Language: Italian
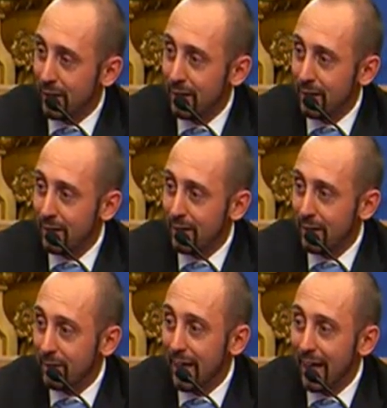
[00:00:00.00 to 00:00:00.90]

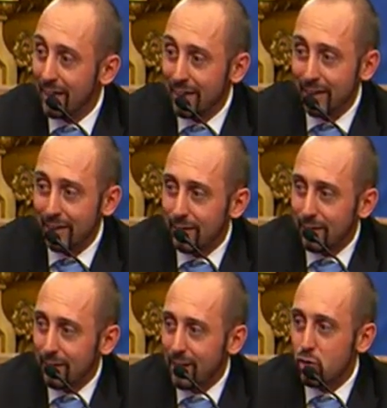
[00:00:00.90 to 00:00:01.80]
E dati
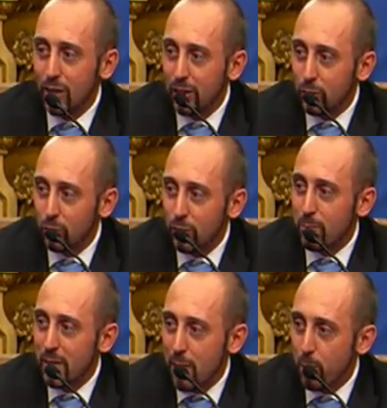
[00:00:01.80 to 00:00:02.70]
recenti non ne
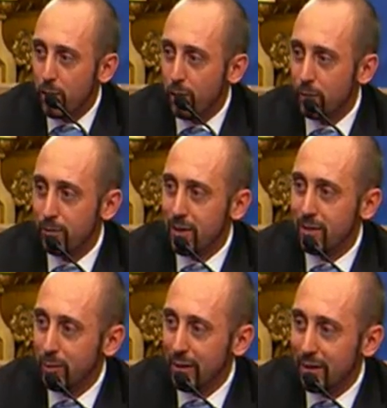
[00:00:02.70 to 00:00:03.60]
abbiamo, però
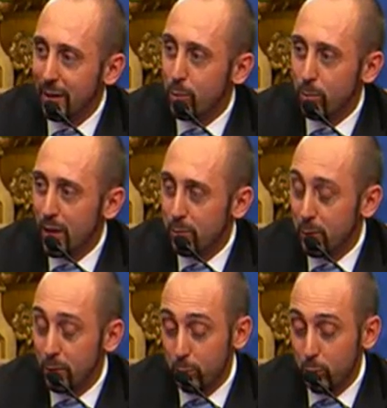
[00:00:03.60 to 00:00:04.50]
effettivamente i
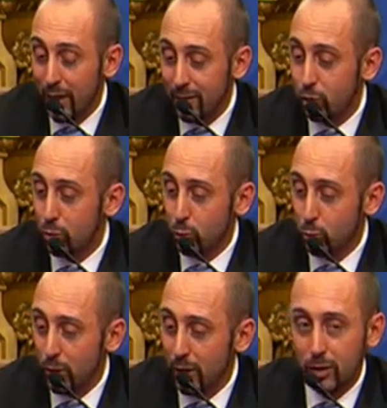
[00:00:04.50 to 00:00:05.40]
problemi più grandi sono
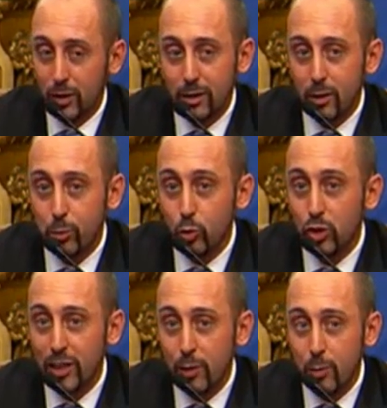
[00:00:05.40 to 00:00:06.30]
due, cioè eh, più
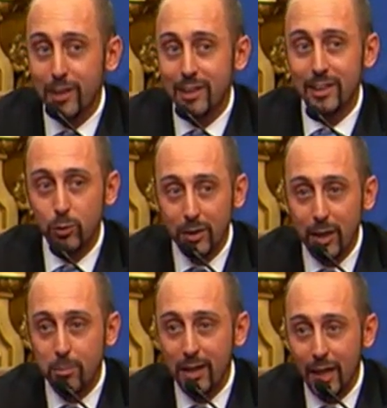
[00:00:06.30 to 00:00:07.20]
giriamo per i siti web
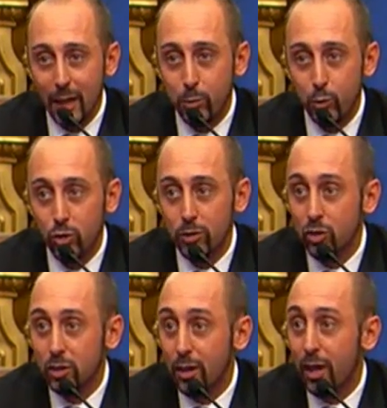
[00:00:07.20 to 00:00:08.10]
delle PA, più
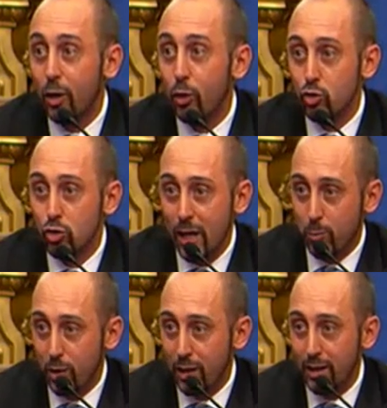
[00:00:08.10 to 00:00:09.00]
ci
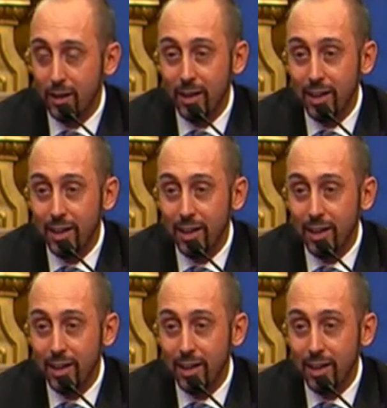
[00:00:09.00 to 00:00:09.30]
accorgiamo che